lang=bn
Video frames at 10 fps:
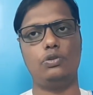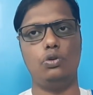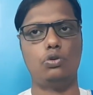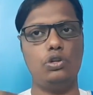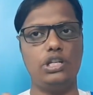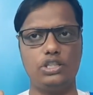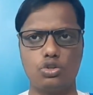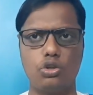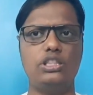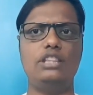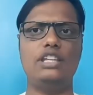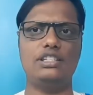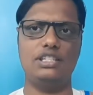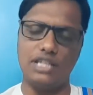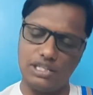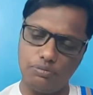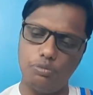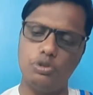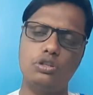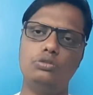কোনো কোনো ক্ষেত্রে সন্তান থাকছে তাদের
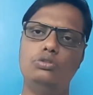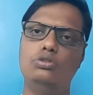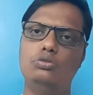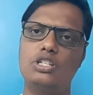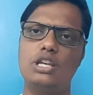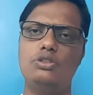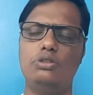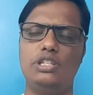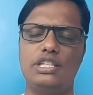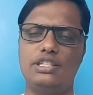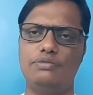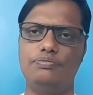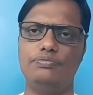ভবিষ্যৎগুলো ধোঁয়াশায় চলে যাচ্ছে